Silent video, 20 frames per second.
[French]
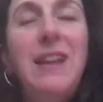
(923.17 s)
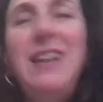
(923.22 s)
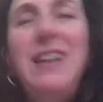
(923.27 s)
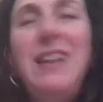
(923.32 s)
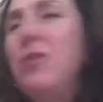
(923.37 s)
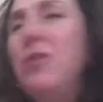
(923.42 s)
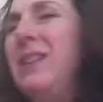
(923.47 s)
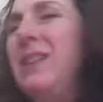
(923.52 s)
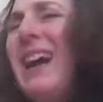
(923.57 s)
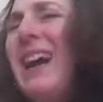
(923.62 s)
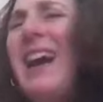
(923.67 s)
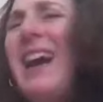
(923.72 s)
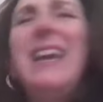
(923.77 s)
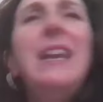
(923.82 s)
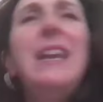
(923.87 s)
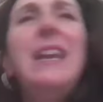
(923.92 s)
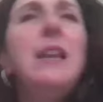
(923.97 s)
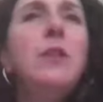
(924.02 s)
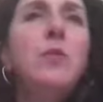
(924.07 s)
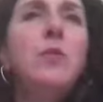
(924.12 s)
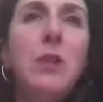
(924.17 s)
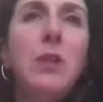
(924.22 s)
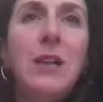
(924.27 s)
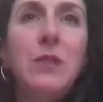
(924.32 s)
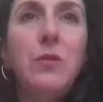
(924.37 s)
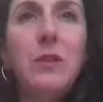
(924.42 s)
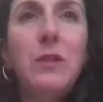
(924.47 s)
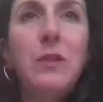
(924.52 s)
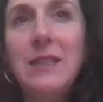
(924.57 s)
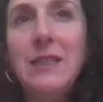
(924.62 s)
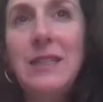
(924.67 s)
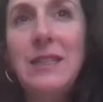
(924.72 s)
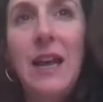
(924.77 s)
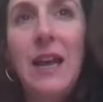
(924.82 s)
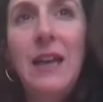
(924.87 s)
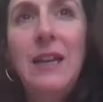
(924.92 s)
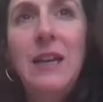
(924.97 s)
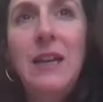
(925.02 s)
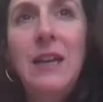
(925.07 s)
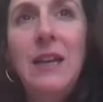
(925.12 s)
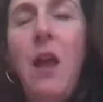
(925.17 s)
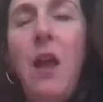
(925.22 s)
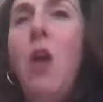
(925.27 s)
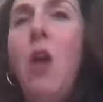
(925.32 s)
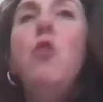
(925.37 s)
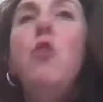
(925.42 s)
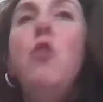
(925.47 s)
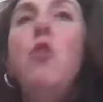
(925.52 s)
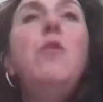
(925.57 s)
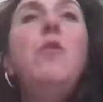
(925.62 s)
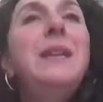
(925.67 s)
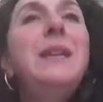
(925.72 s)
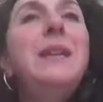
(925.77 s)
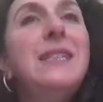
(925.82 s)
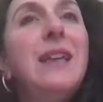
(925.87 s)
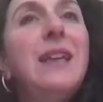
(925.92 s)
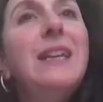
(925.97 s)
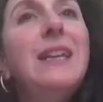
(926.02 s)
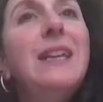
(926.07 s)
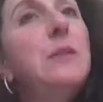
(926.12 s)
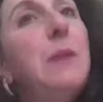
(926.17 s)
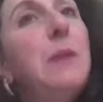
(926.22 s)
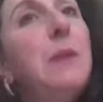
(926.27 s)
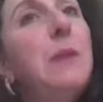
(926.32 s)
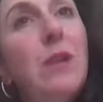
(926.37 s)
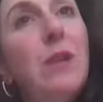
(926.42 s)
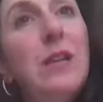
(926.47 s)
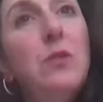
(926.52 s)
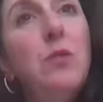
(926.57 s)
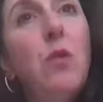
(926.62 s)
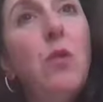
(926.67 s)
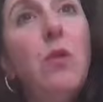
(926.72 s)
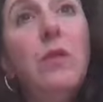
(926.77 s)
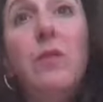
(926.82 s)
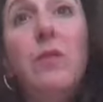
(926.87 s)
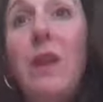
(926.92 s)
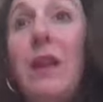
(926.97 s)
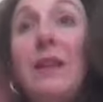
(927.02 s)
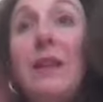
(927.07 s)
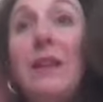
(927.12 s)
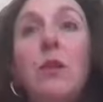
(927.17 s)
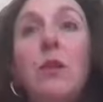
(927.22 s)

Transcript: Il connaît rien de la nomenclature d'un TIAC. Le médecin expert de l'assurance va